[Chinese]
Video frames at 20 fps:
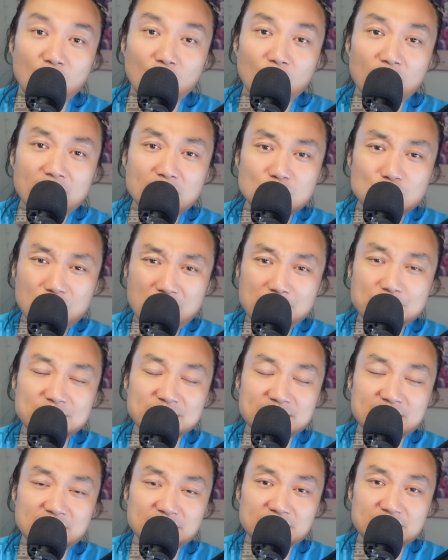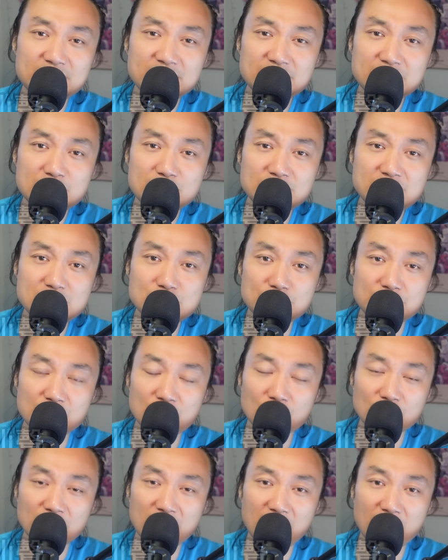我来对比一下这些新闻线索以
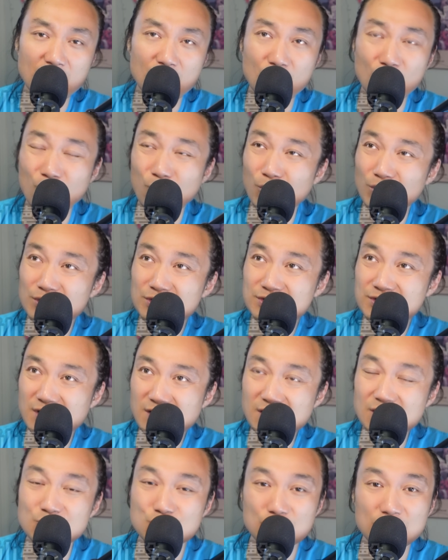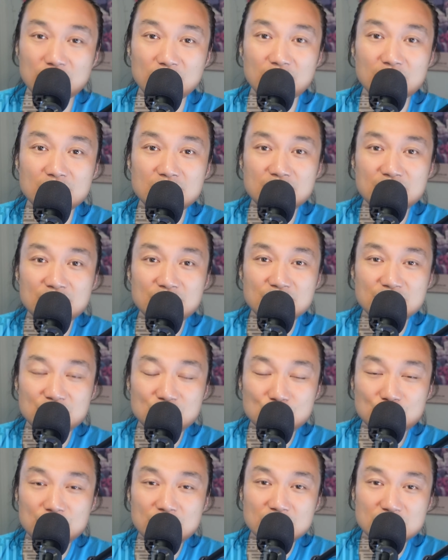后呢，我真的觉得
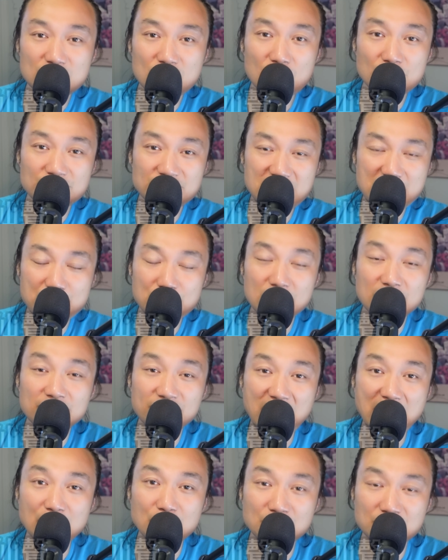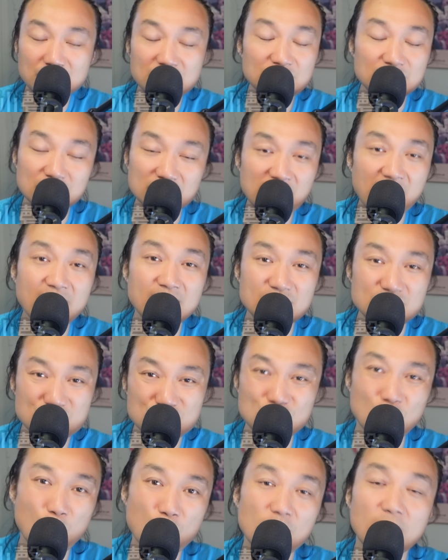有些时候新加坡的法律真的是太
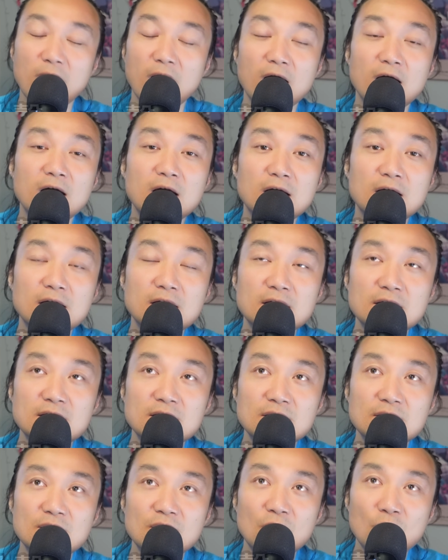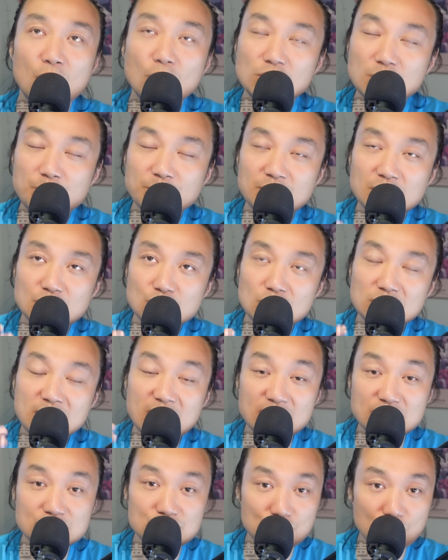松了，或者不能说
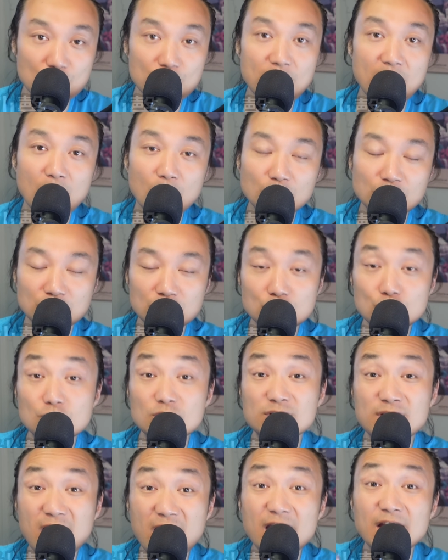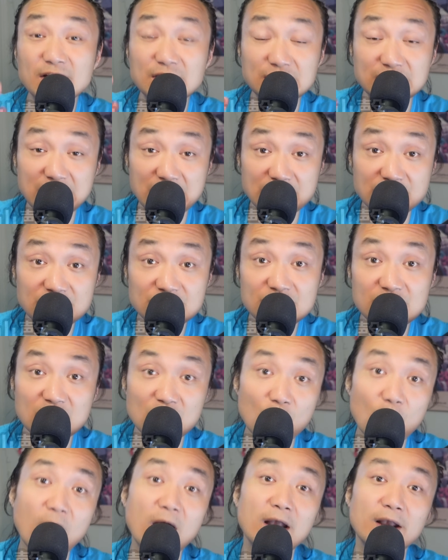太松吧，我只能说是太人
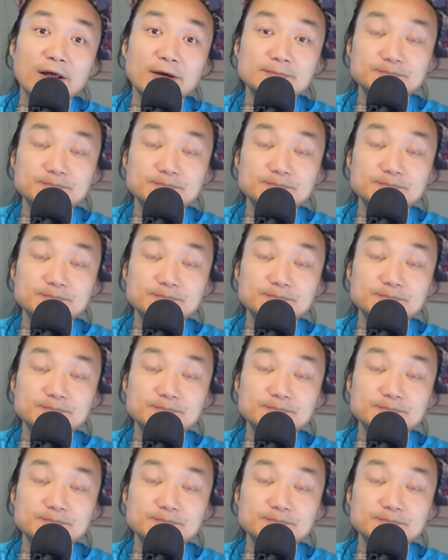性化了。